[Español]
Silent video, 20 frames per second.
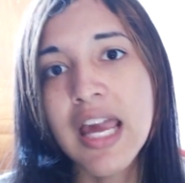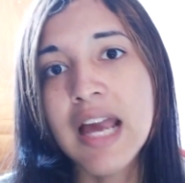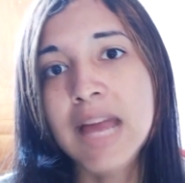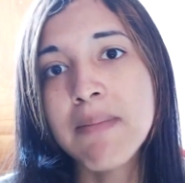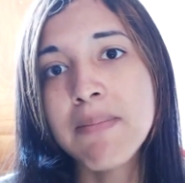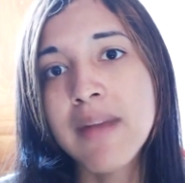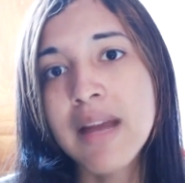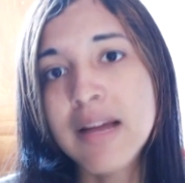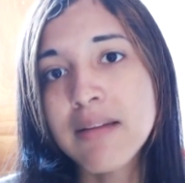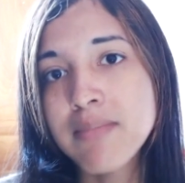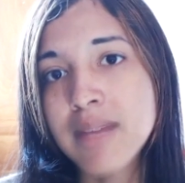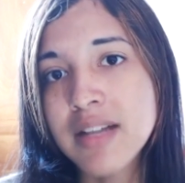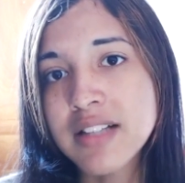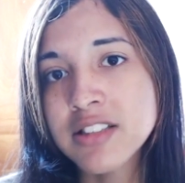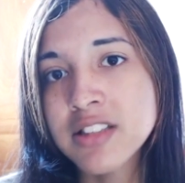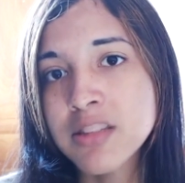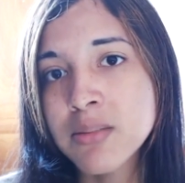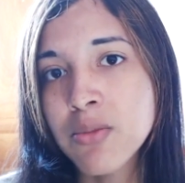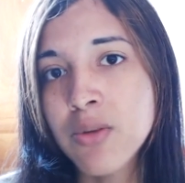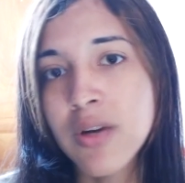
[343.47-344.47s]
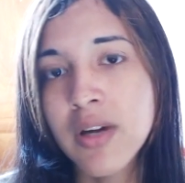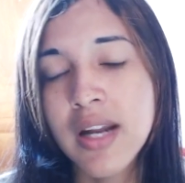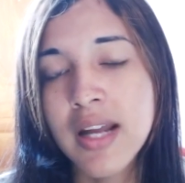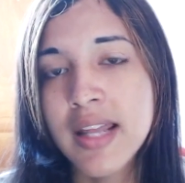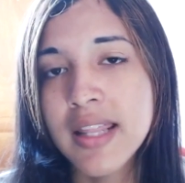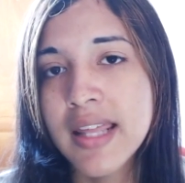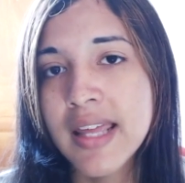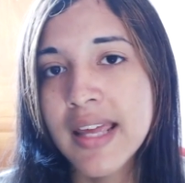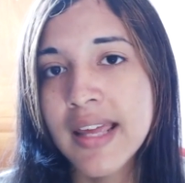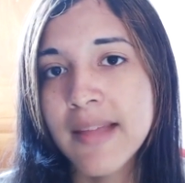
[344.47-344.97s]
el plan máximo
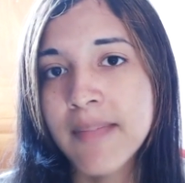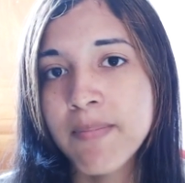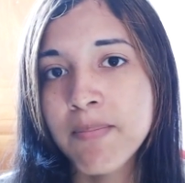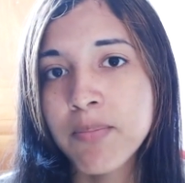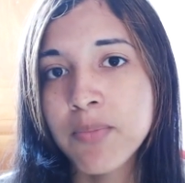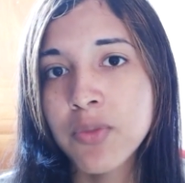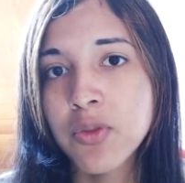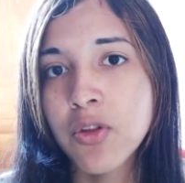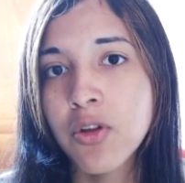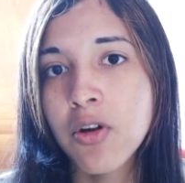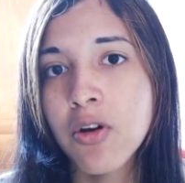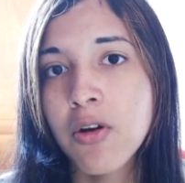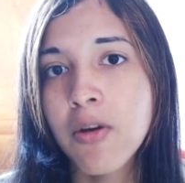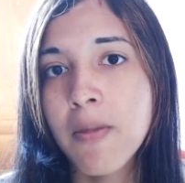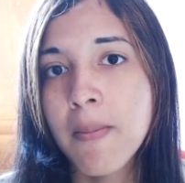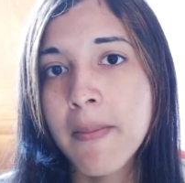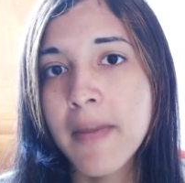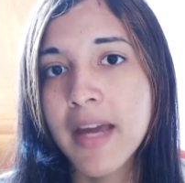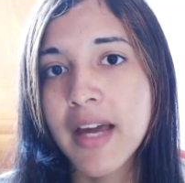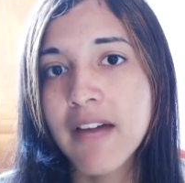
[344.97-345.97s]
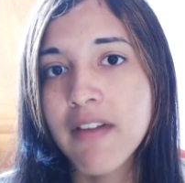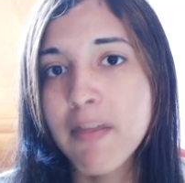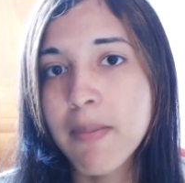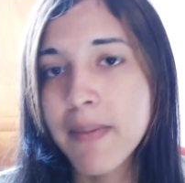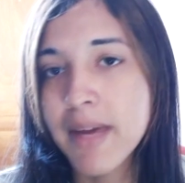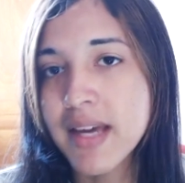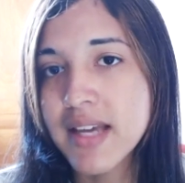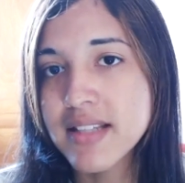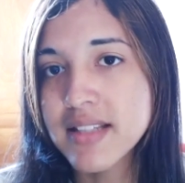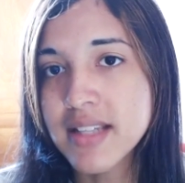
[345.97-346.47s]
era de 2
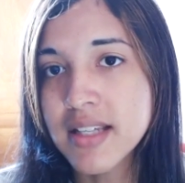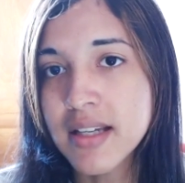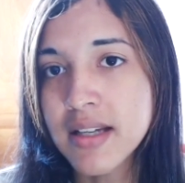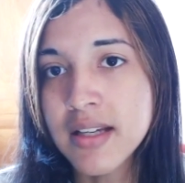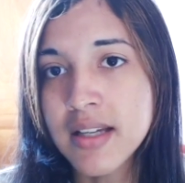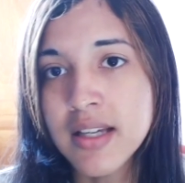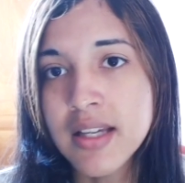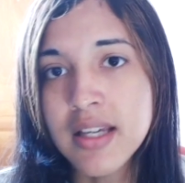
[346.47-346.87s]
Mbps